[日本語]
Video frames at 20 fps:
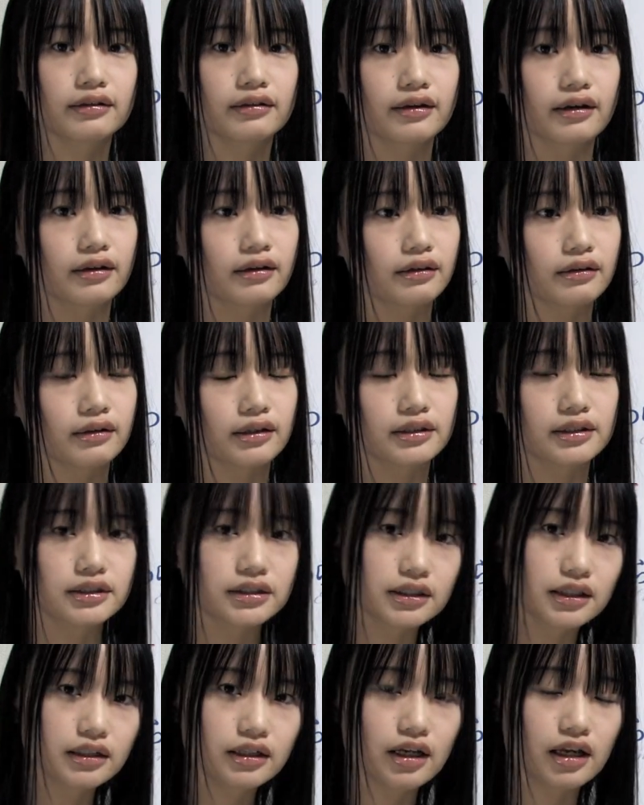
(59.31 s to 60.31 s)
なかなか気
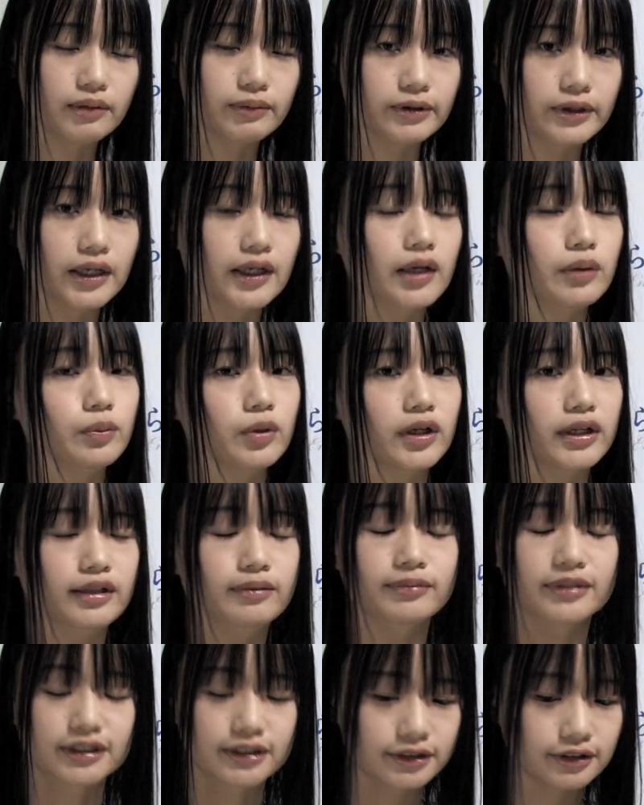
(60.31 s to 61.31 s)
づかない場合もあり
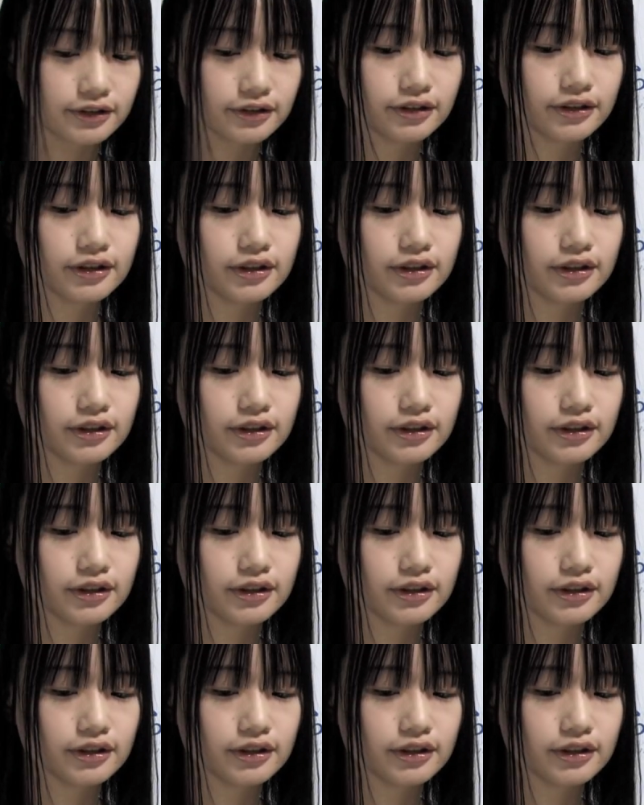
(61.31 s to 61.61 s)
ます